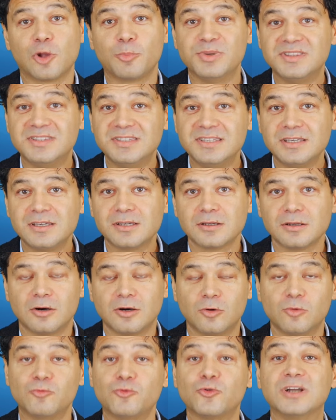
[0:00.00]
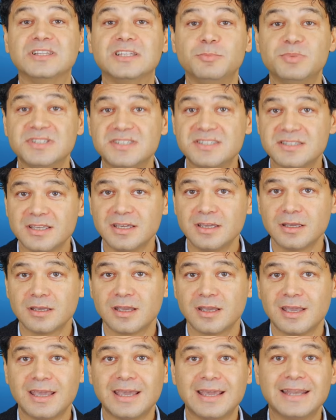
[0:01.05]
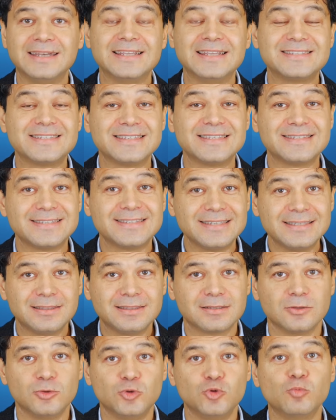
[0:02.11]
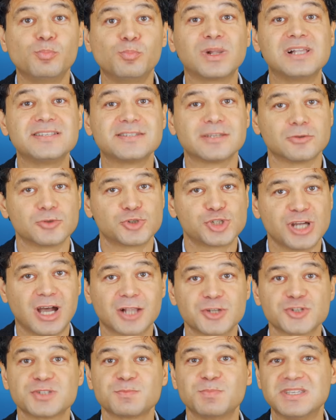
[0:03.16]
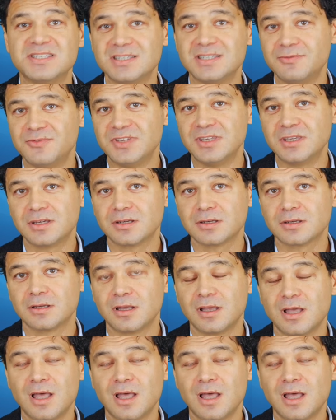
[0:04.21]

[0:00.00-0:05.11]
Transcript: thérapeutique, une fois dépistée, nécessite d'une prise en charge spécifique,